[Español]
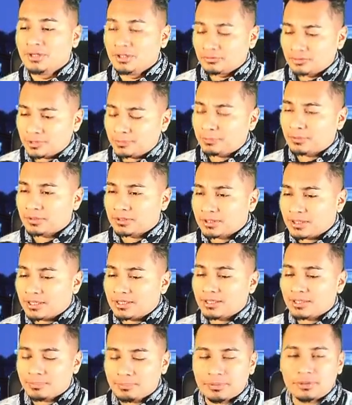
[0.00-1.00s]
no es por
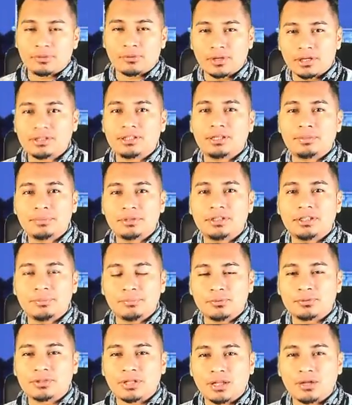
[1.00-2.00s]
nada, pero es de mis
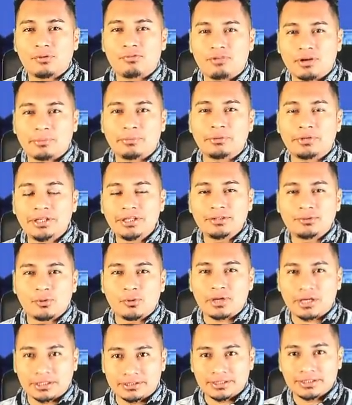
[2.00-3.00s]
diputados favoritos
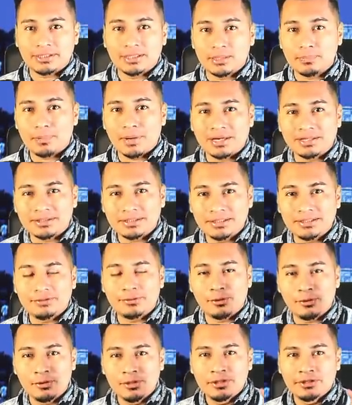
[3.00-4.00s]
que tiene el
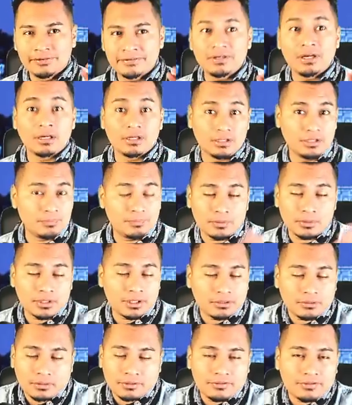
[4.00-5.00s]
partido Cian. ¿Y por qué
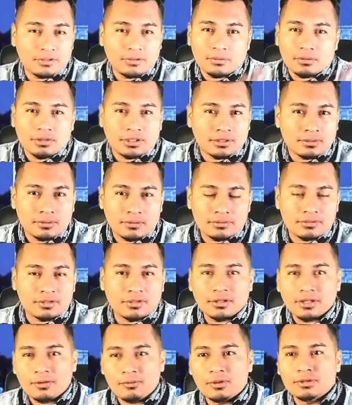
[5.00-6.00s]
no decirlo? De los
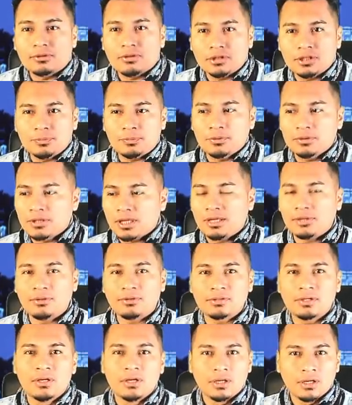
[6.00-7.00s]
84
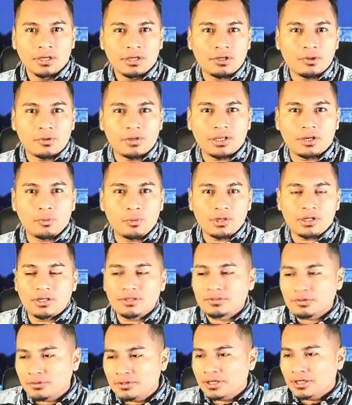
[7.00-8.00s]
diputados, creo que William
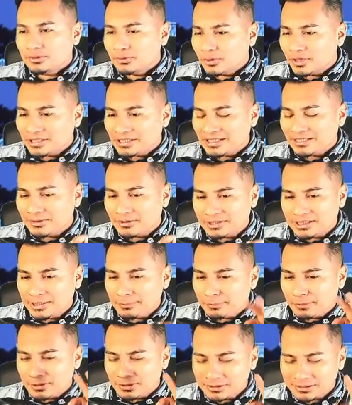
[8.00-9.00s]
Soriano es de los
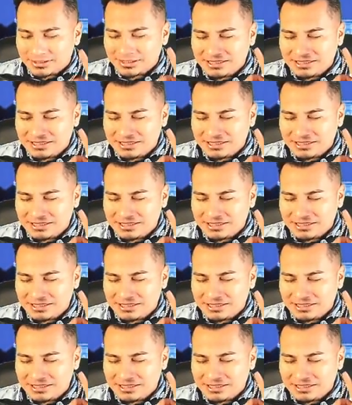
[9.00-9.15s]
tipos